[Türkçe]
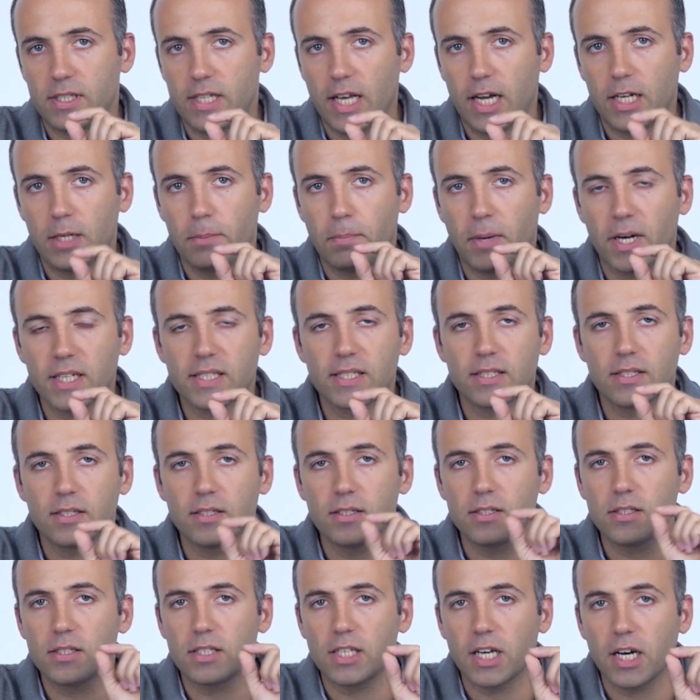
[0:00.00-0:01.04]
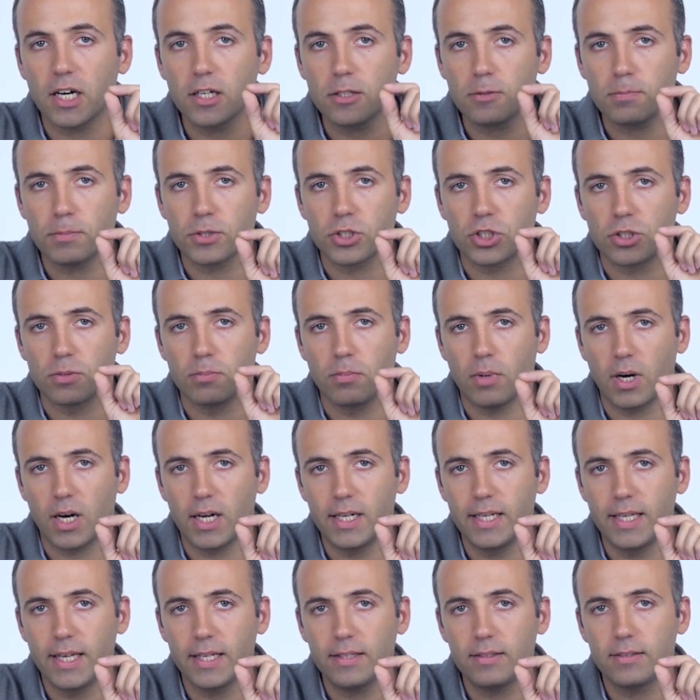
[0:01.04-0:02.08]
Yani bastığınız kağıt başı
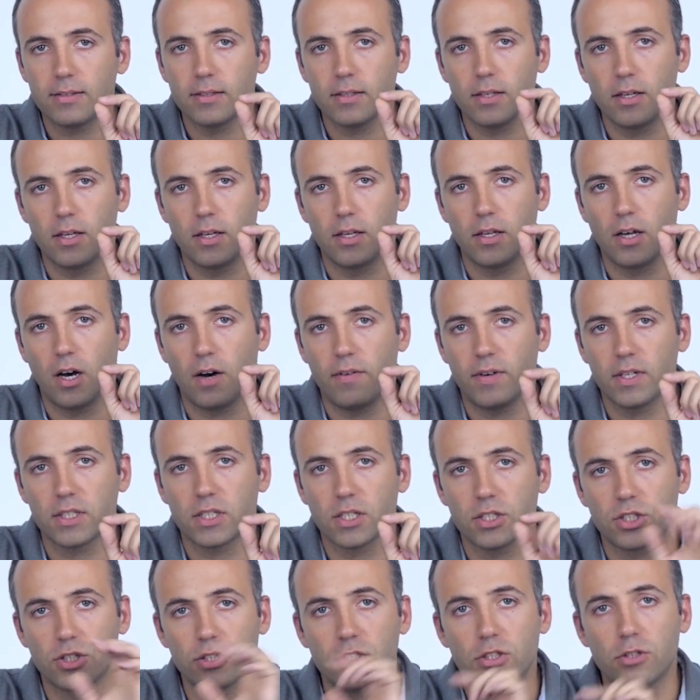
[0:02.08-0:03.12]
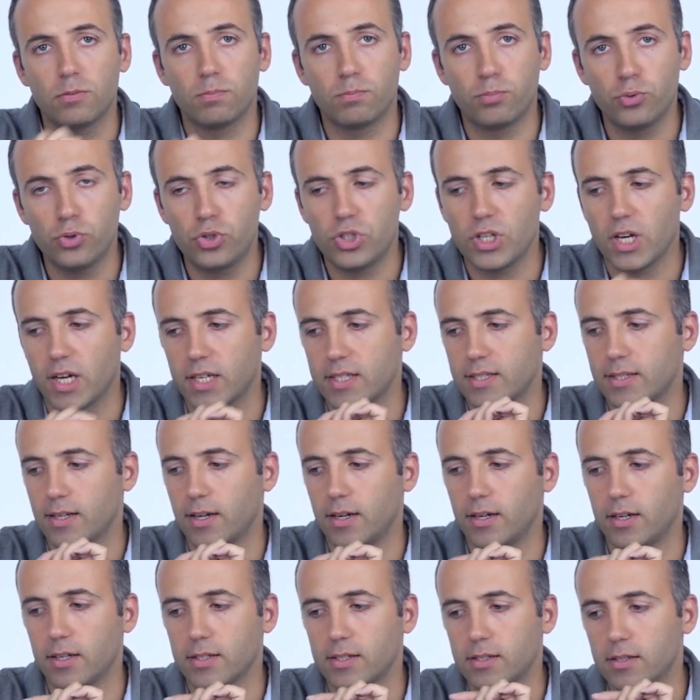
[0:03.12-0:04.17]
maliyet e, avantajınız bu
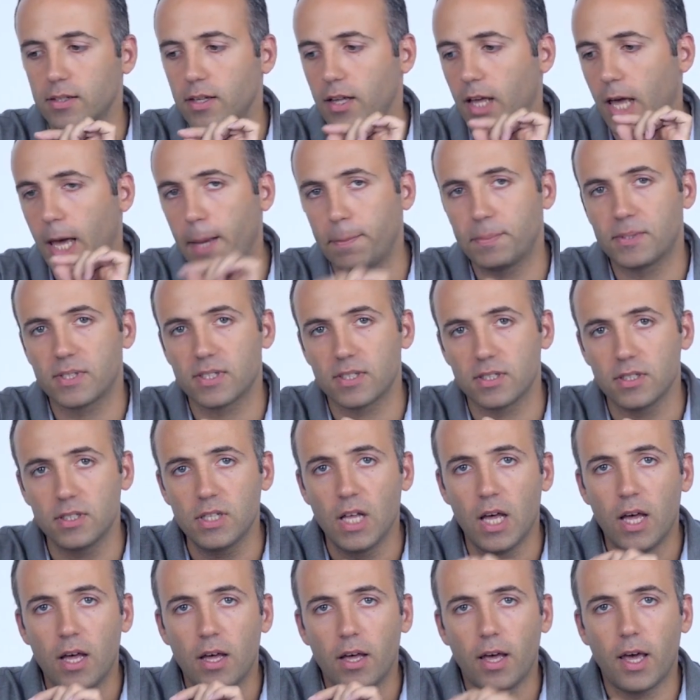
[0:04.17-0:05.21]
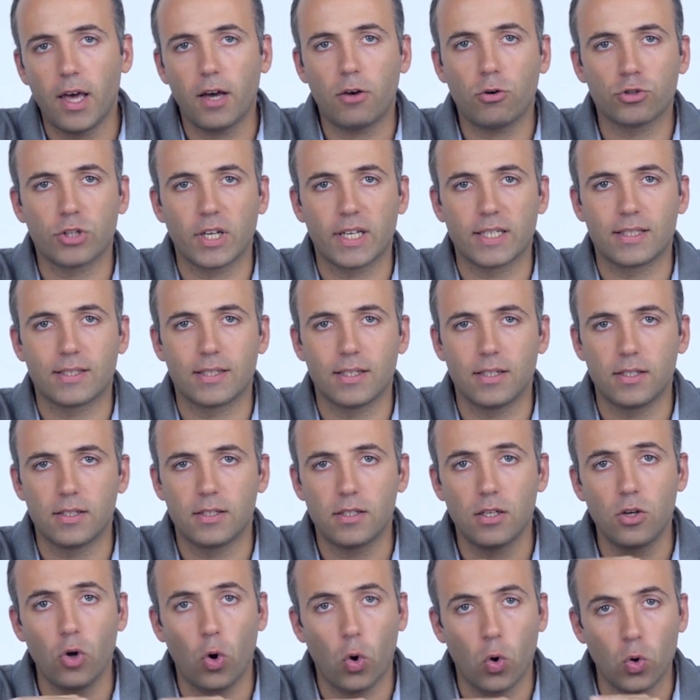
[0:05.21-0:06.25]
cihazlarla Epson'ın EcoTank
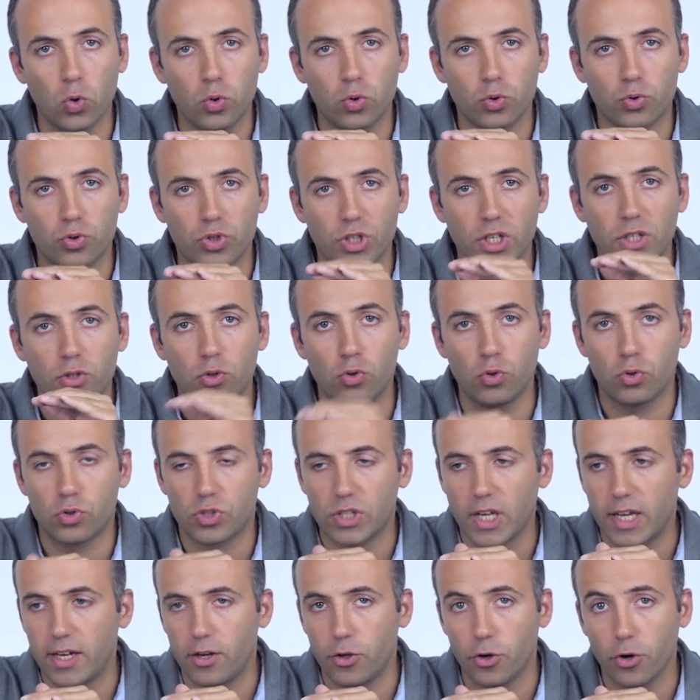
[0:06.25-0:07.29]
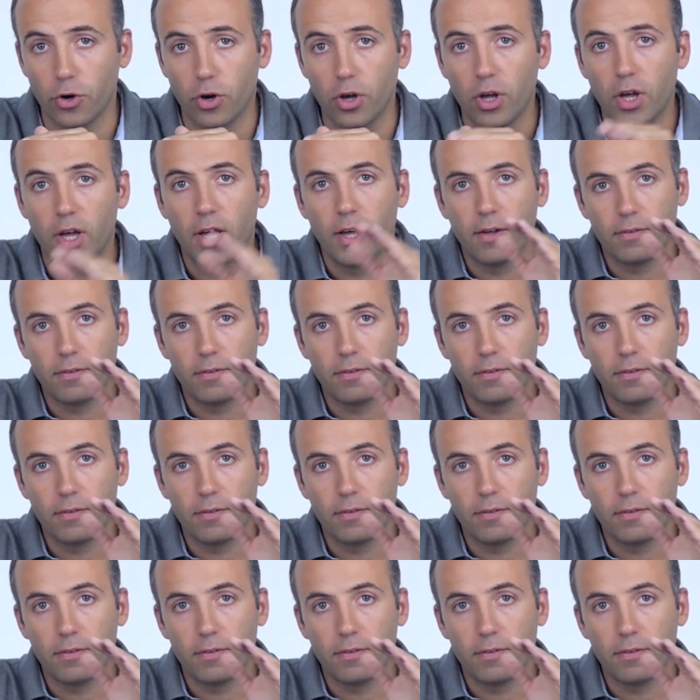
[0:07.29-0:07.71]
serisiyle oldukça yükseliyor.